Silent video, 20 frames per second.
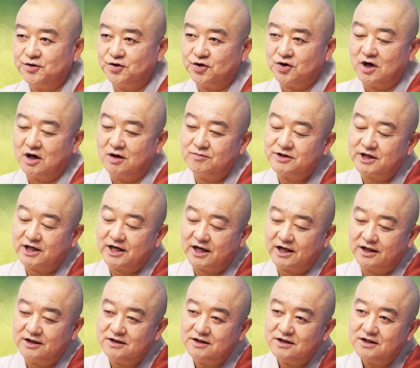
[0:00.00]
필요가
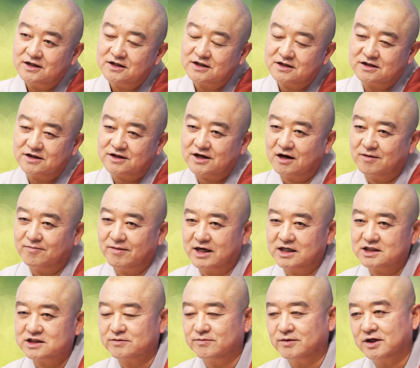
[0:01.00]
없다라는 그러한
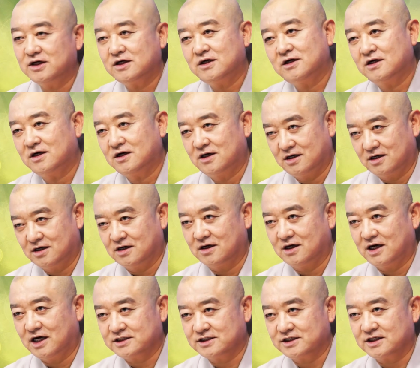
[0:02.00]
말씀을 어,
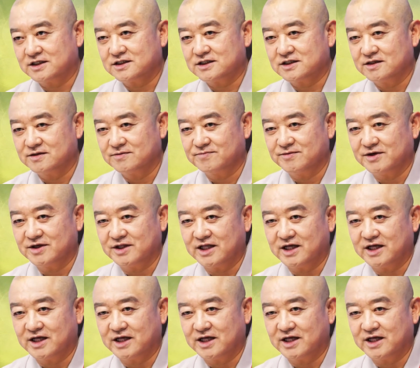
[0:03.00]
하셨습니다.